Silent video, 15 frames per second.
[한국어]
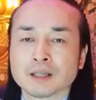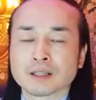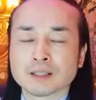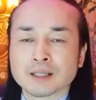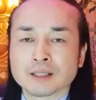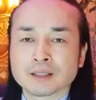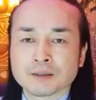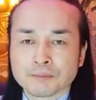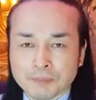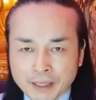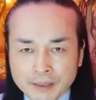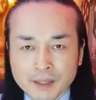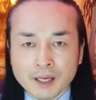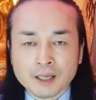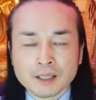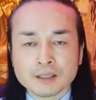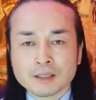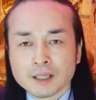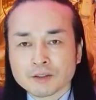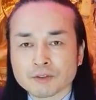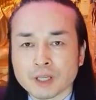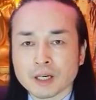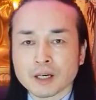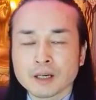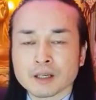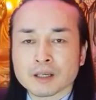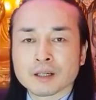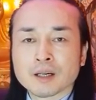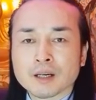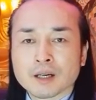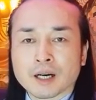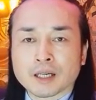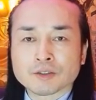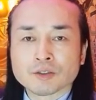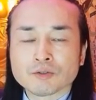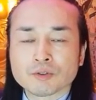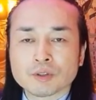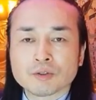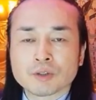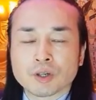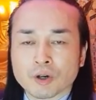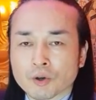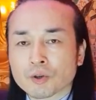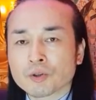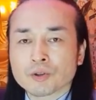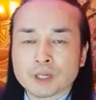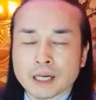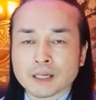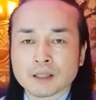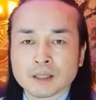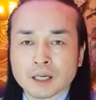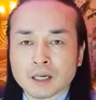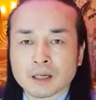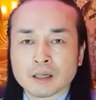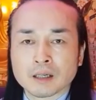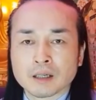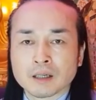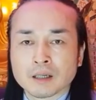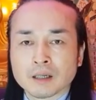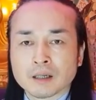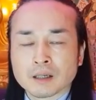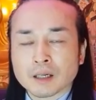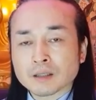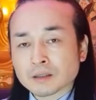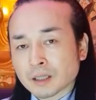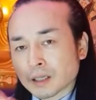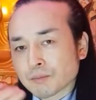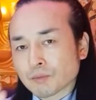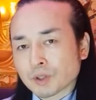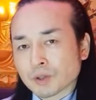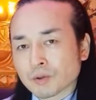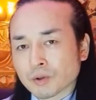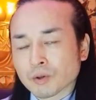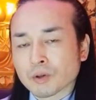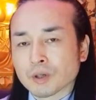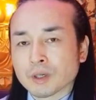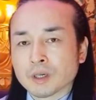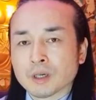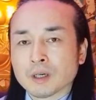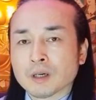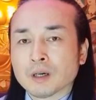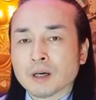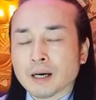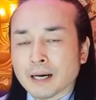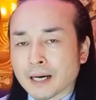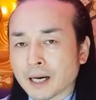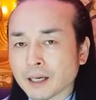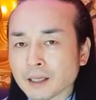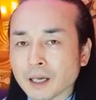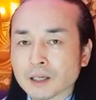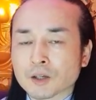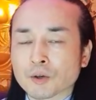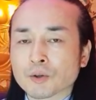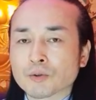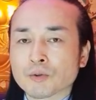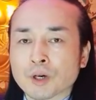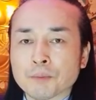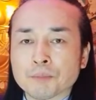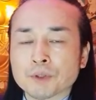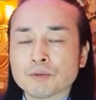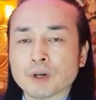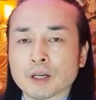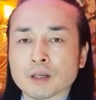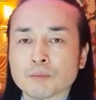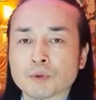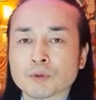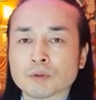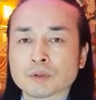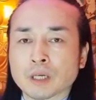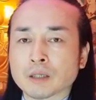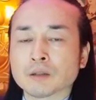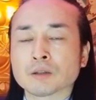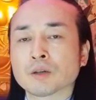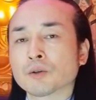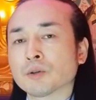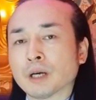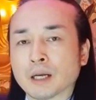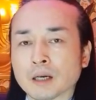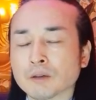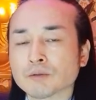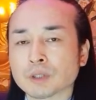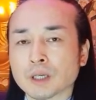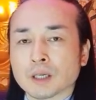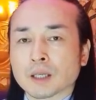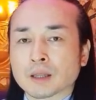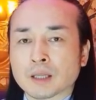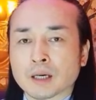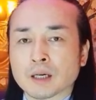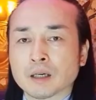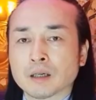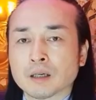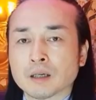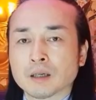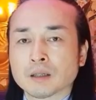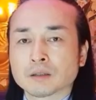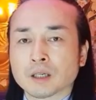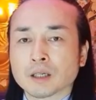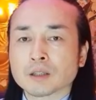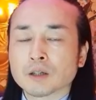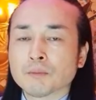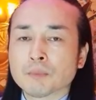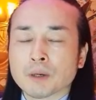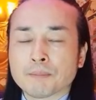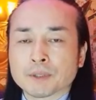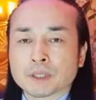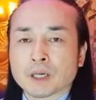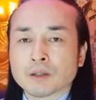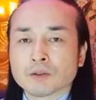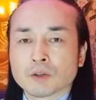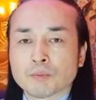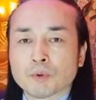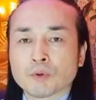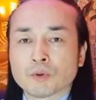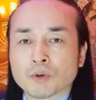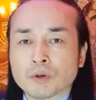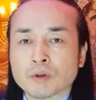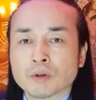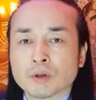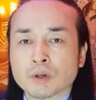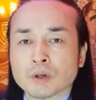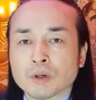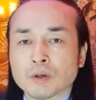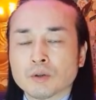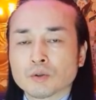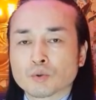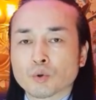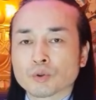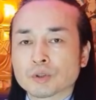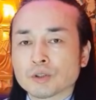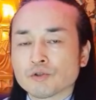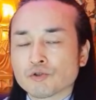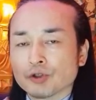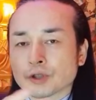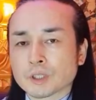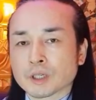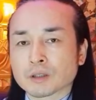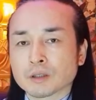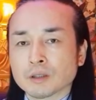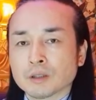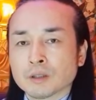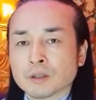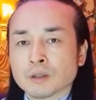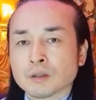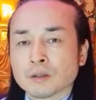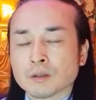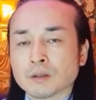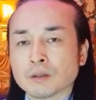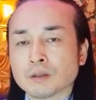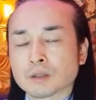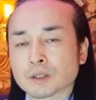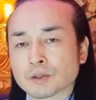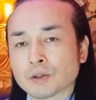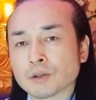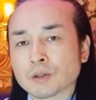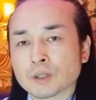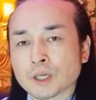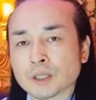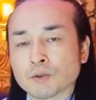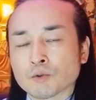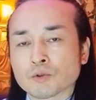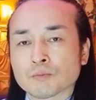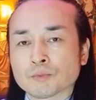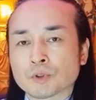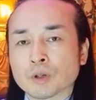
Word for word: 그냥 만나기는 해도 내가 가정 꾸리고 결혼은 안 한다 라는 사람도 있고 아예 결혼도 한 번도 안 해보고 나는 결혼 안 하고 살겠다 자기 엄마 아빠 사는 거 보고 어, 독신주의자를 어, 이렇게 선언한 요즘